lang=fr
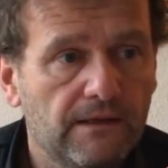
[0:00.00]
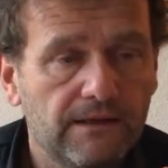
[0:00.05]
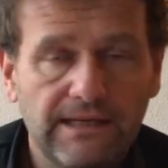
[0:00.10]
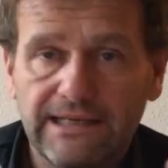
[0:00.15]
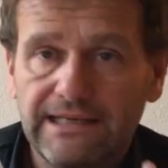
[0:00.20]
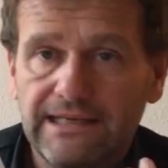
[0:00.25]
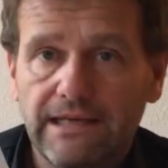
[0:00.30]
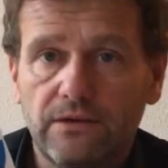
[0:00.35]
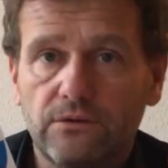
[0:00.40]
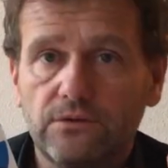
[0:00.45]
la
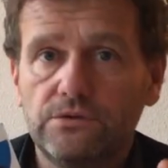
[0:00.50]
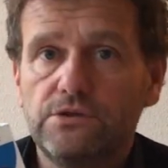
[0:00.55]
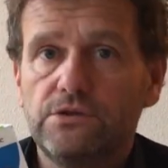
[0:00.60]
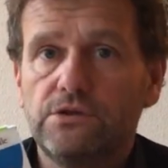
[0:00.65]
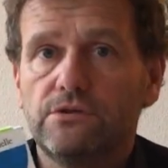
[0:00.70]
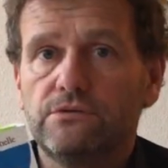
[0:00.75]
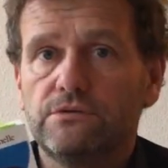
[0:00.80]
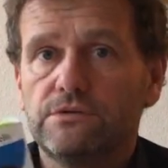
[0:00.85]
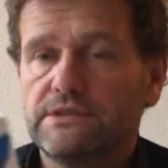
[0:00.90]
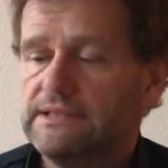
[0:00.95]
claire
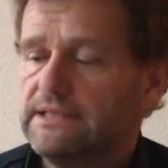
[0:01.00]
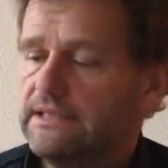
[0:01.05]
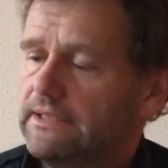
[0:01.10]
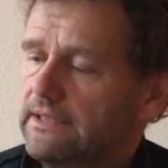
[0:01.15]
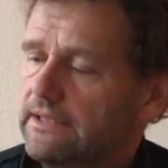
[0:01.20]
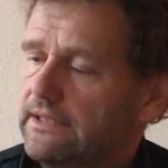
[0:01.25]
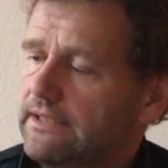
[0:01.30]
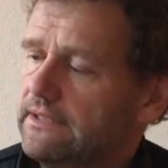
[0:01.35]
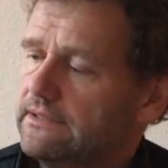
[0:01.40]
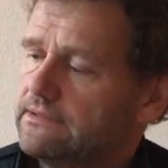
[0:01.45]
audience
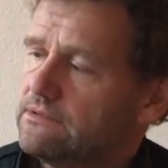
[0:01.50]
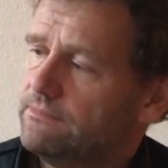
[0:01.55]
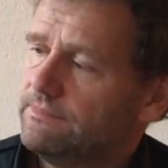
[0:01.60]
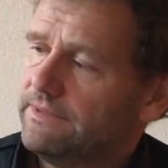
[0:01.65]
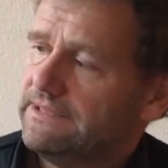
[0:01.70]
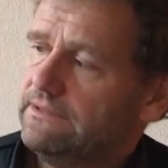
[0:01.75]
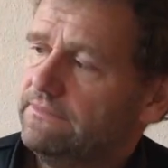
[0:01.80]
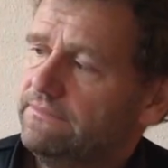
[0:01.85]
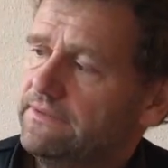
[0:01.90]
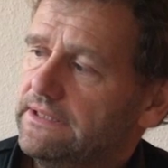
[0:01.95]
et, ce
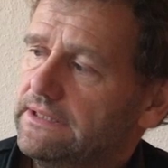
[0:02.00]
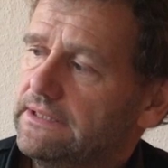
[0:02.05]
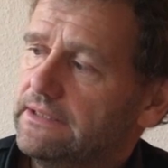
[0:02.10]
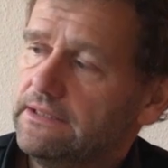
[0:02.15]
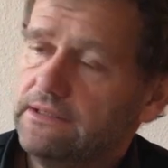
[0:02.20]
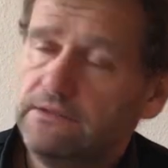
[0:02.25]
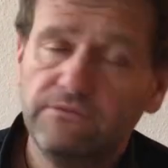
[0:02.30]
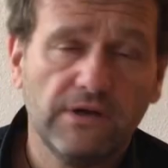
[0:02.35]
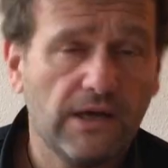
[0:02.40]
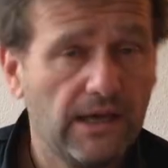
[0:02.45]
magnifique
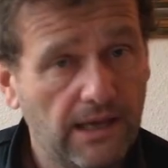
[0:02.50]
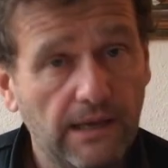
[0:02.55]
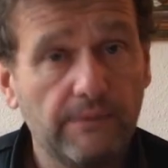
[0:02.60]
livre,